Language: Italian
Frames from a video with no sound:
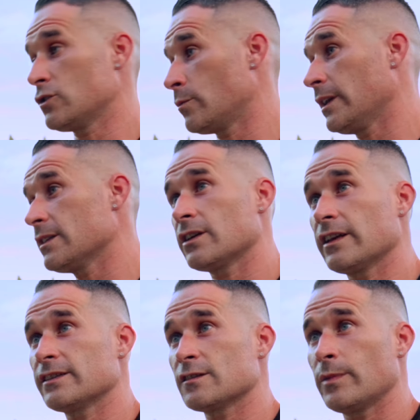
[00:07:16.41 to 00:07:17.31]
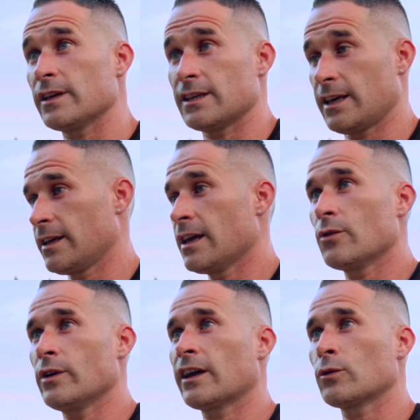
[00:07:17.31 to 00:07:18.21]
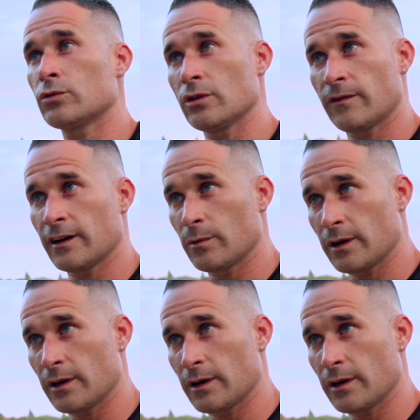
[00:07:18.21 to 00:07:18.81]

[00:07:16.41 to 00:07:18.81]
insomma iniziano a essere spese, non è che tutti lo fanno